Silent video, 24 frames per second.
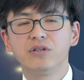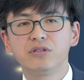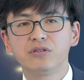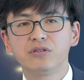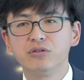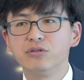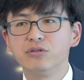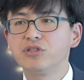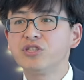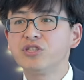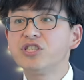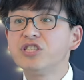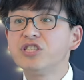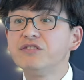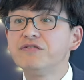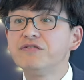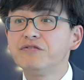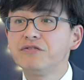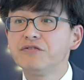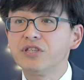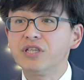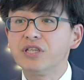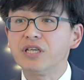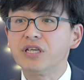就欺
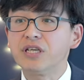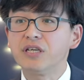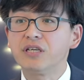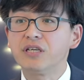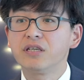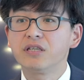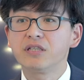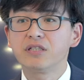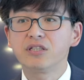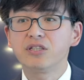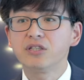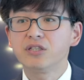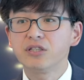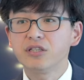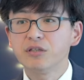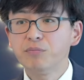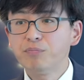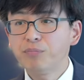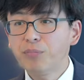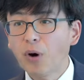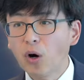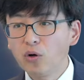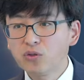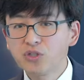负你。你你
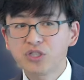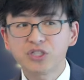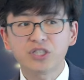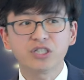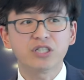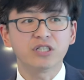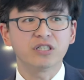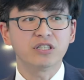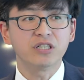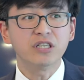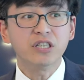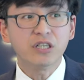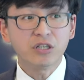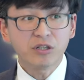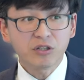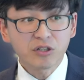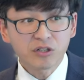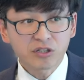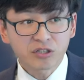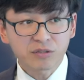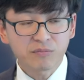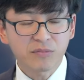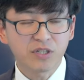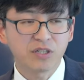报警，你
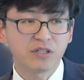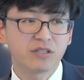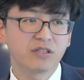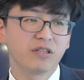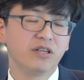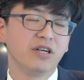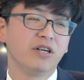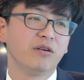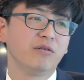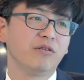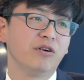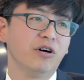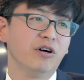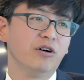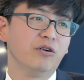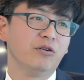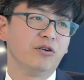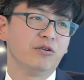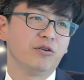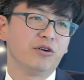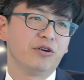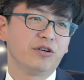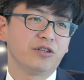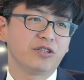什么？呃
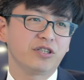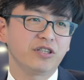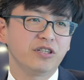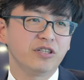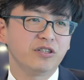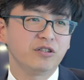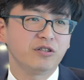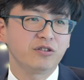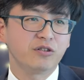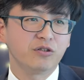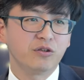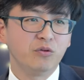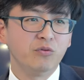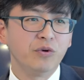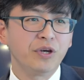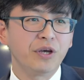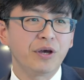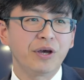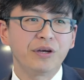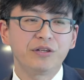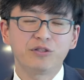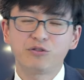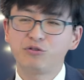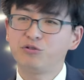这个委
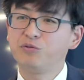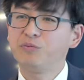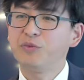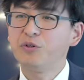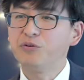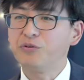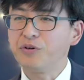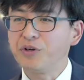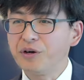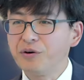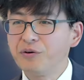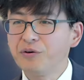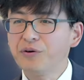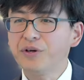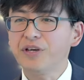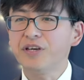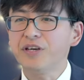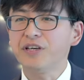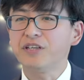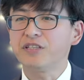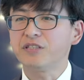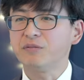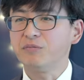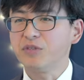员、居民委员
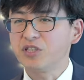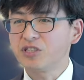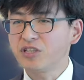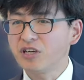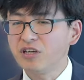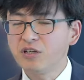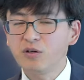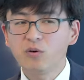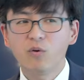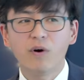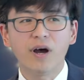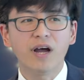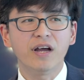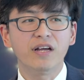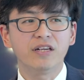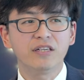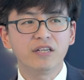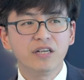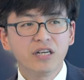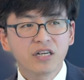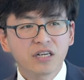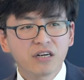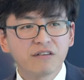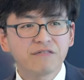会，什么城管，
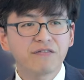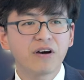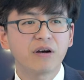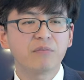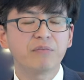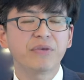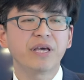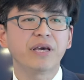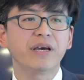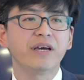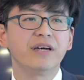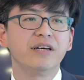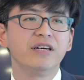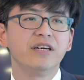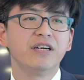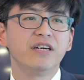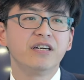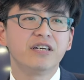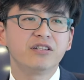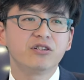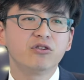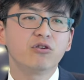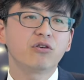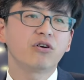各方面
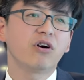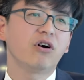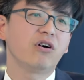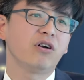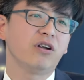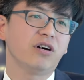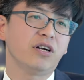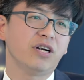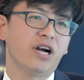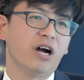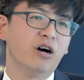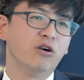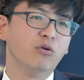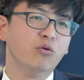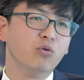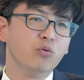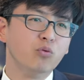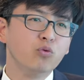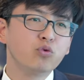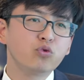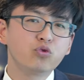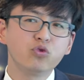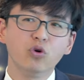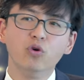都告了，然后
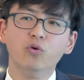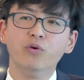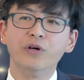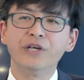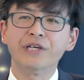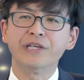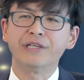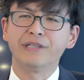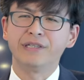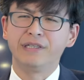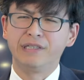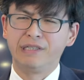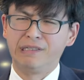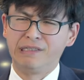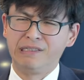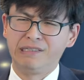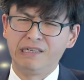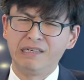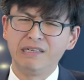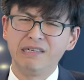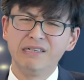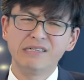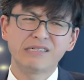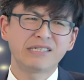无作为，
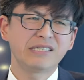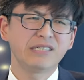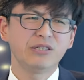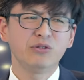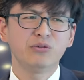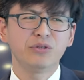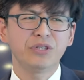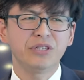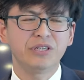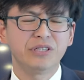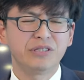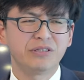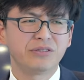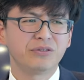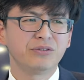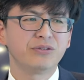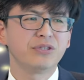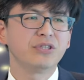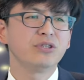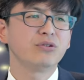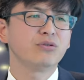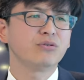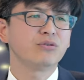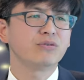整个社会就
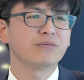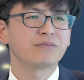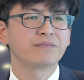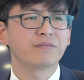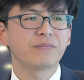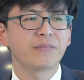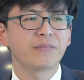那种